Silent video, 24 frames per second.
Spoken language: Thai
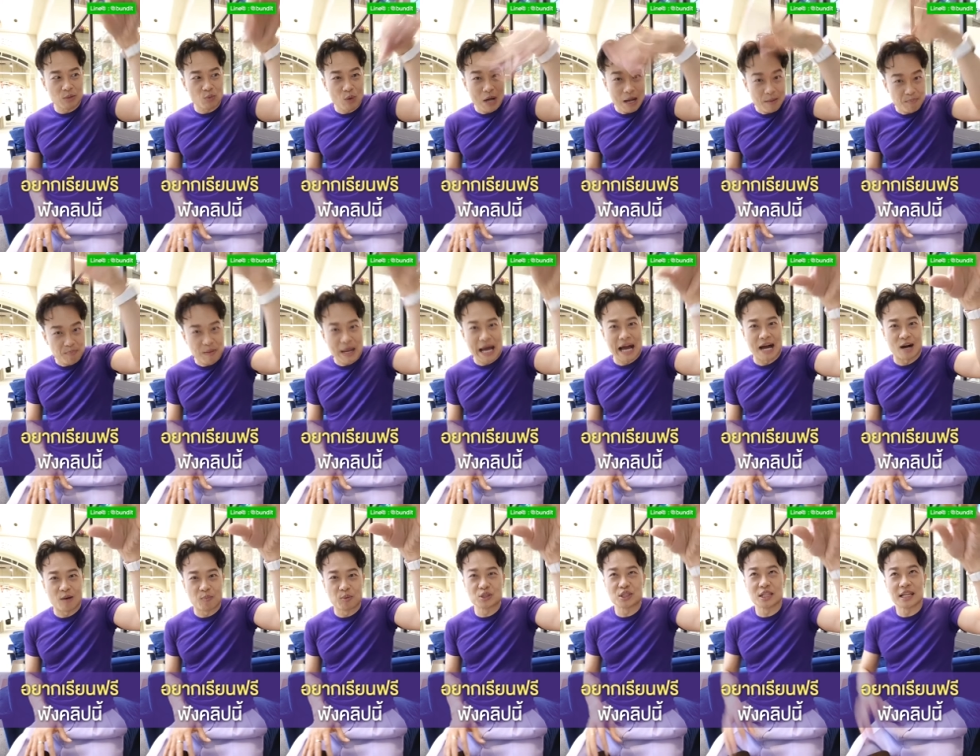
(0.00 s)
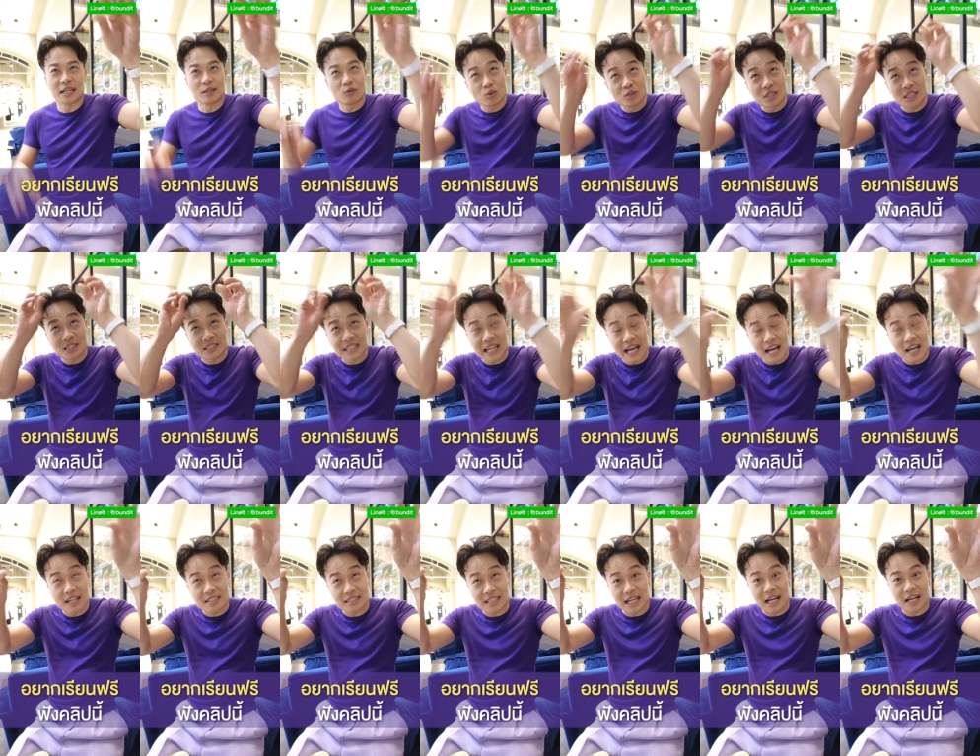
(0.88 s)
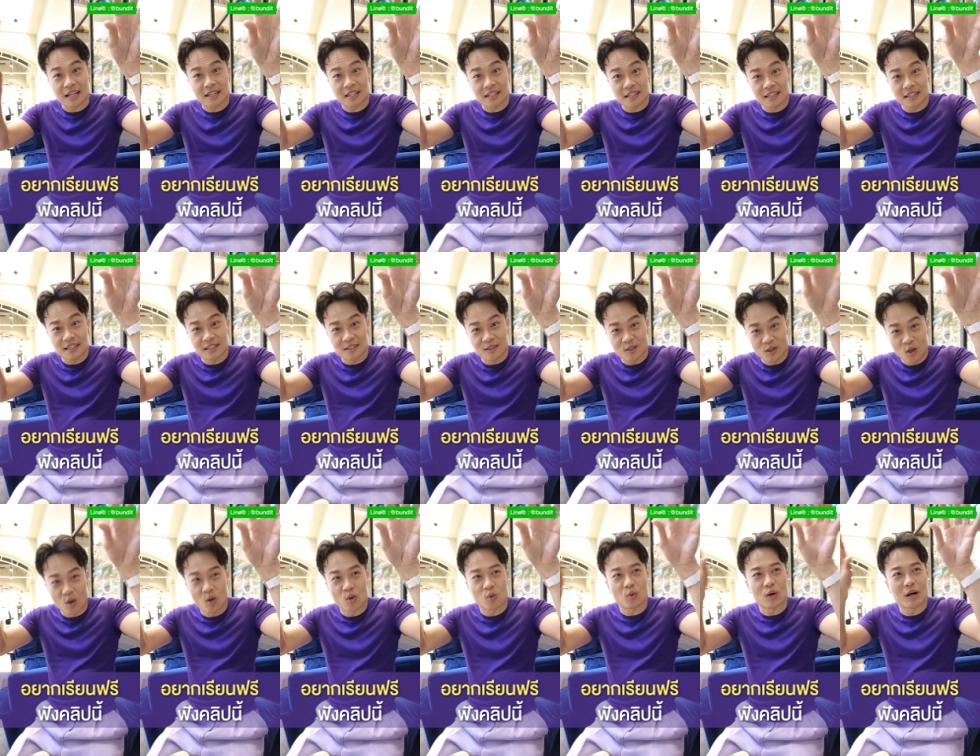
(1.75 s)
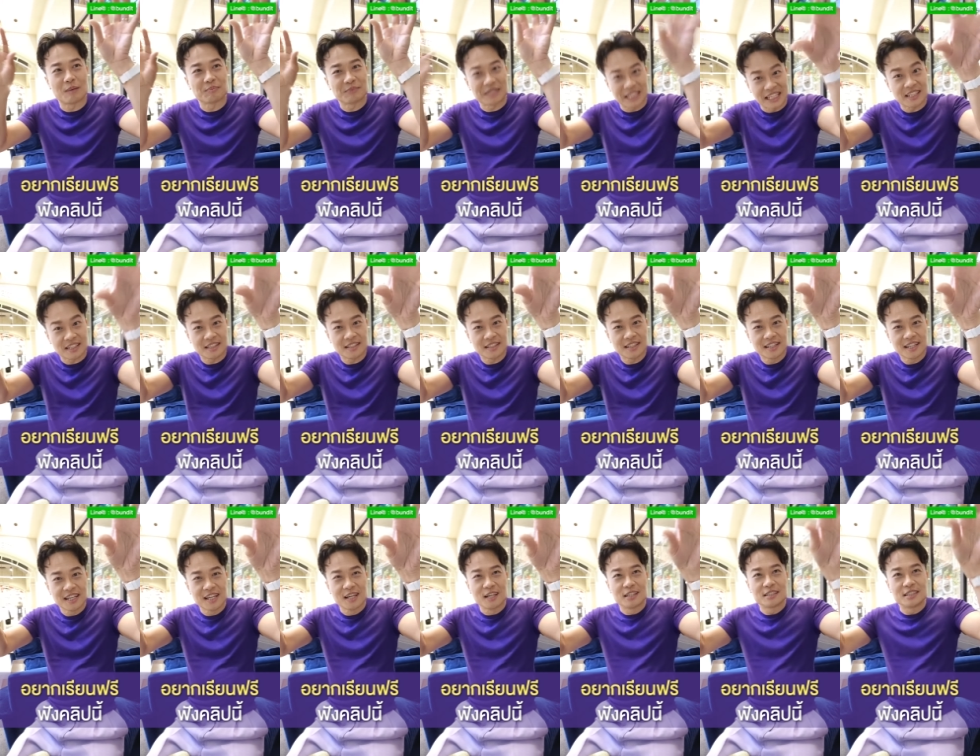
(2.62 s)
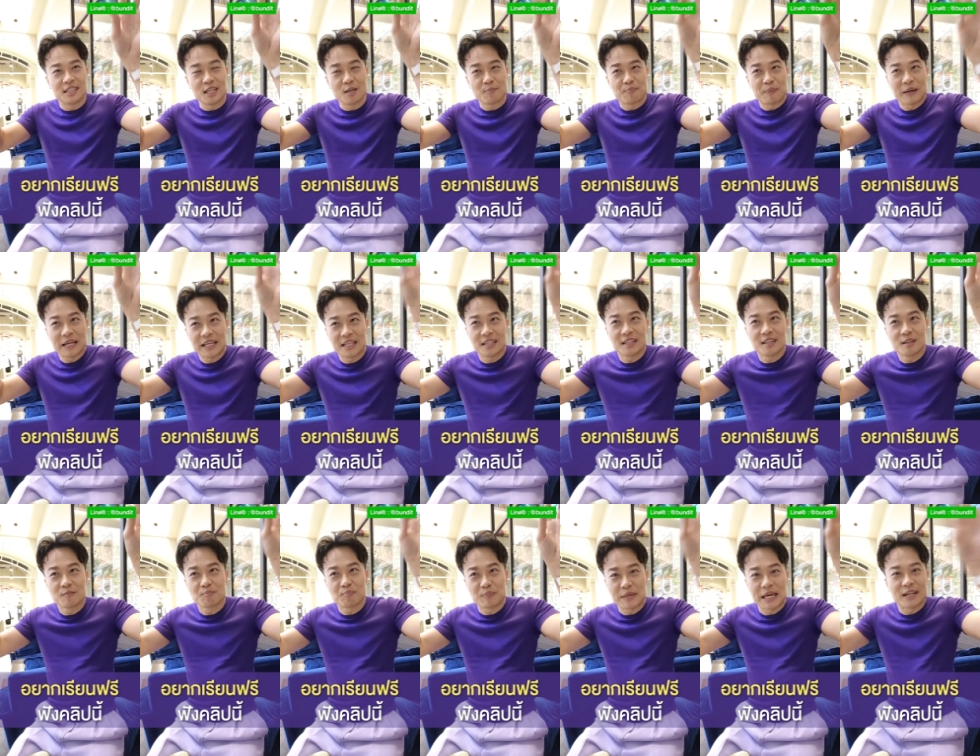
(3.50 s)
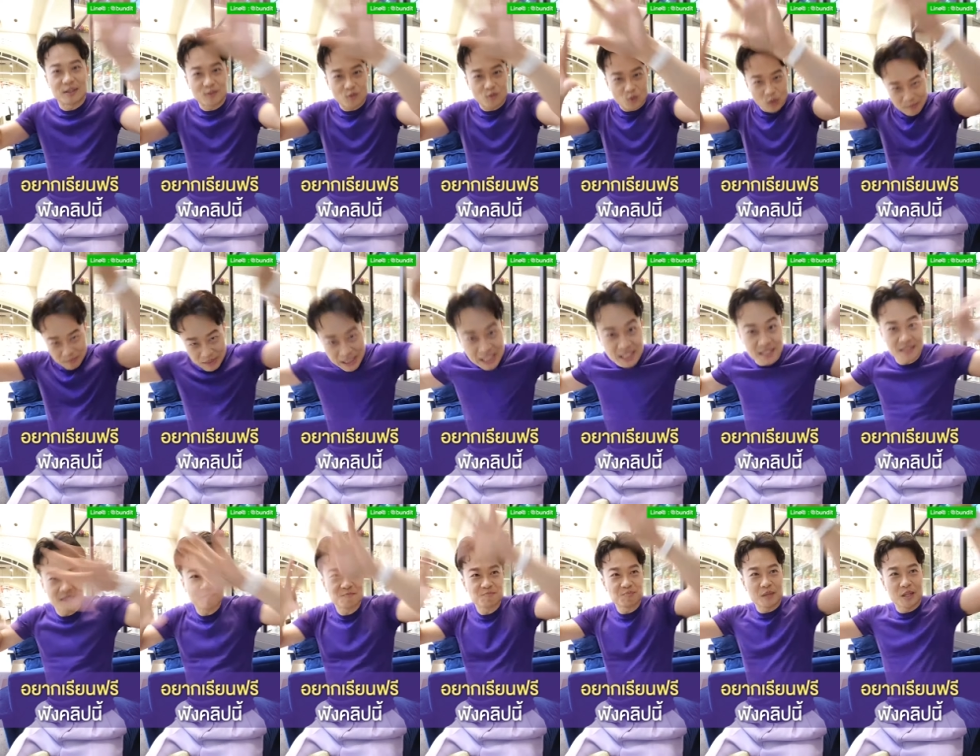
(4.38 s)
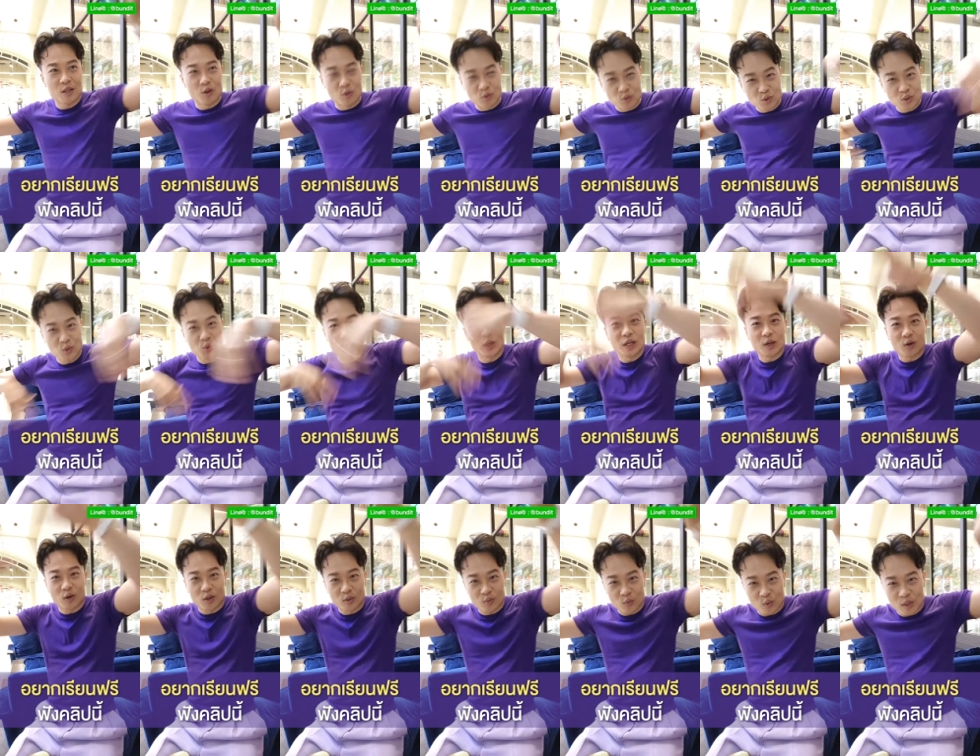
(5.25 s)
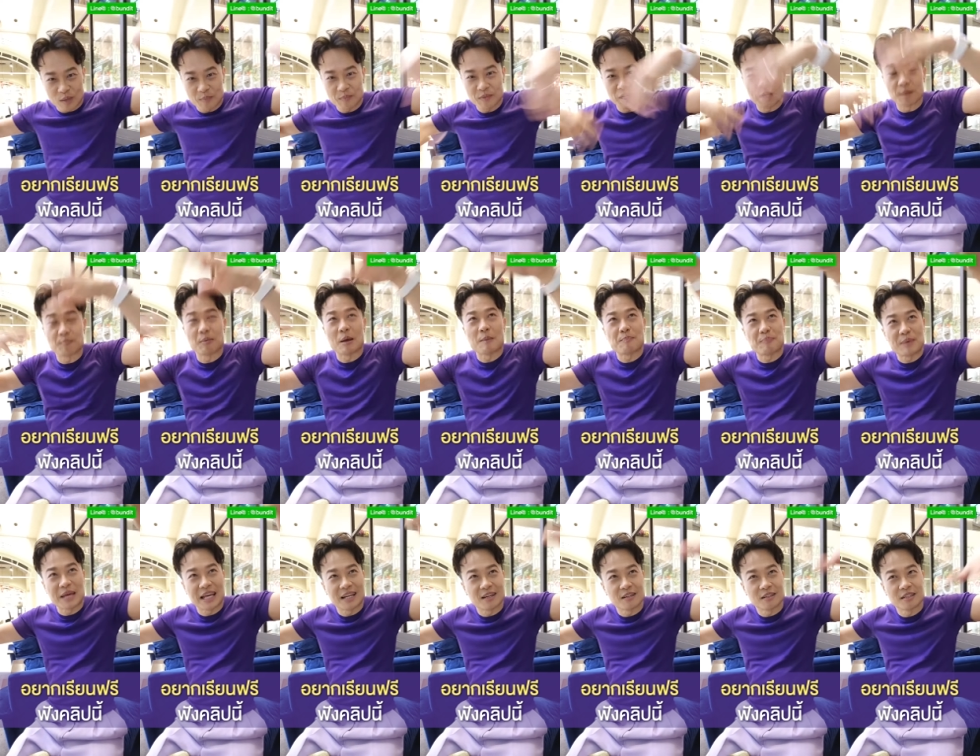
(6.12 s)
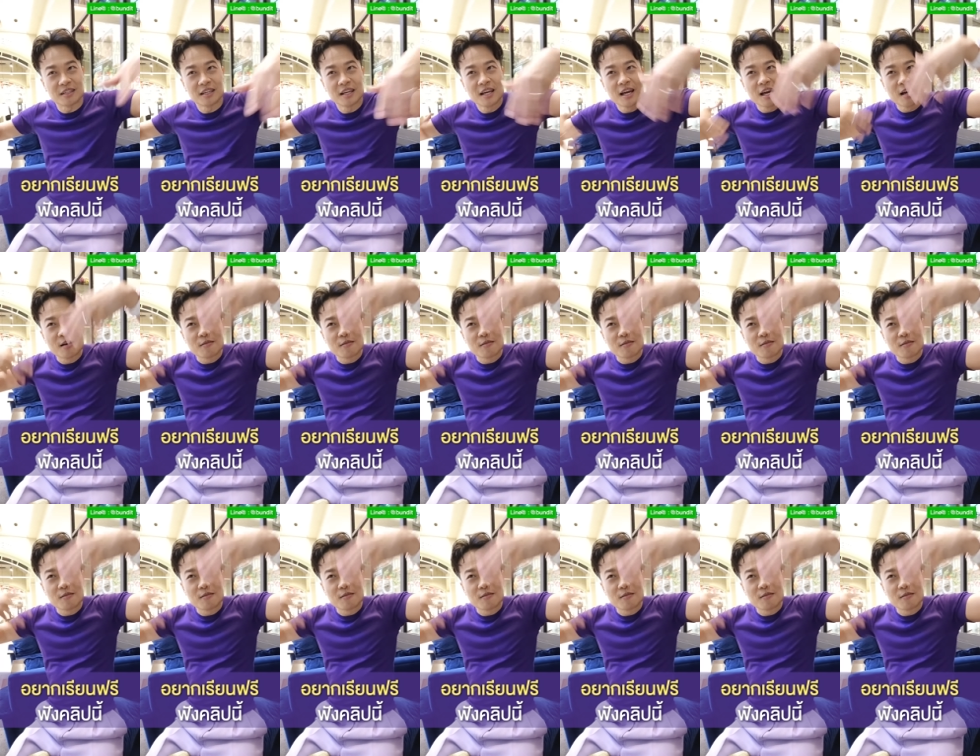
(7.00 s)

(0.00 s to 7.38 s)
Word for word: มันว่างเปล่าเพราะฉะนั้นคุณจะสร้างจากโลกความคิดที่ไปเปลี่ยนความคิดโลกอยู่ในความไปเปลี่ยน